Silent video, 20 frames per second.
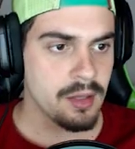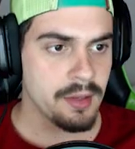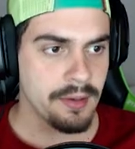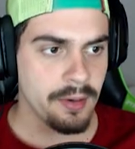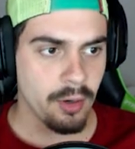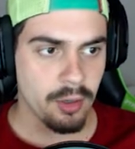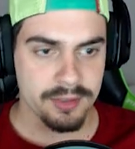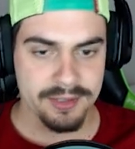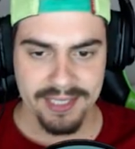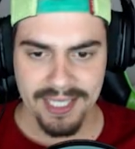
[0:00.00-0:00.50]

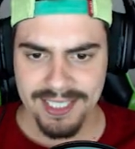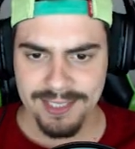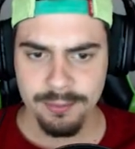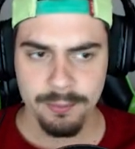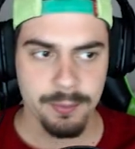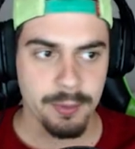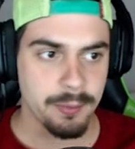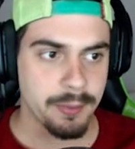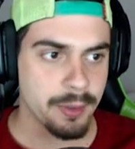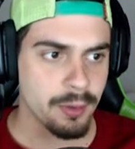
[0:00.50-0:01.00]
Ó,
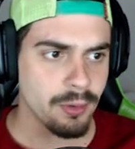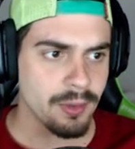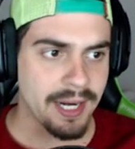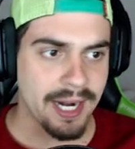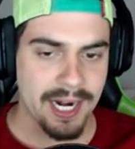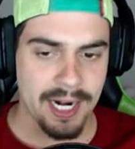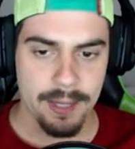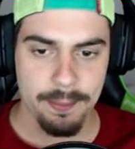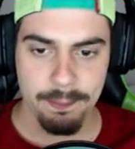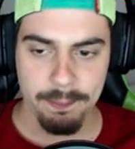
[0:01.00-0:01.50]
décimo primeiro
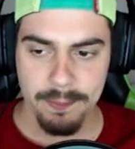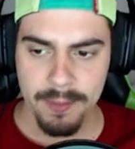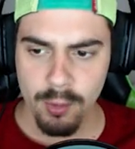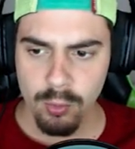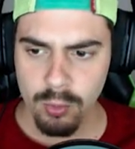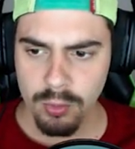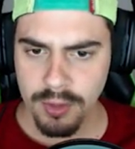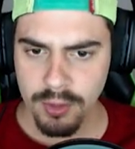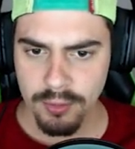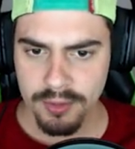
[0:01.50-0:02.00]
lugar,
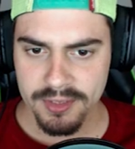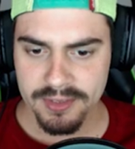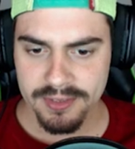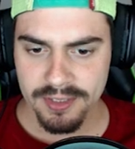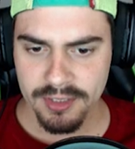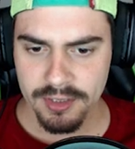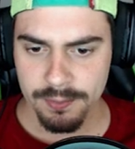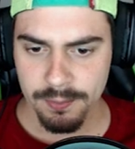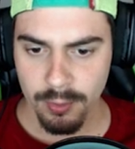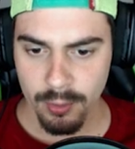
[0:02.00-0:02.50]

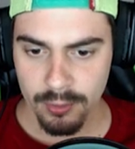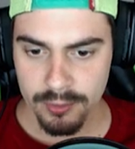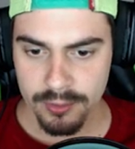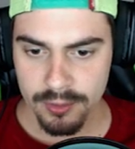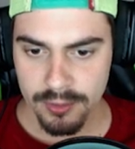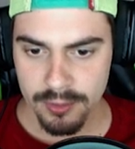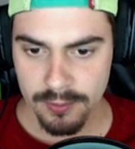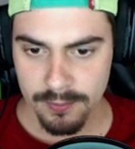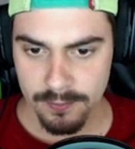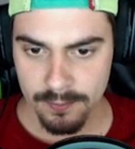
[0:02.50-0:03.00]
1.800
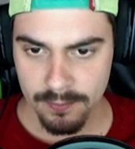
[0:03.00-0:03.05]
pontos.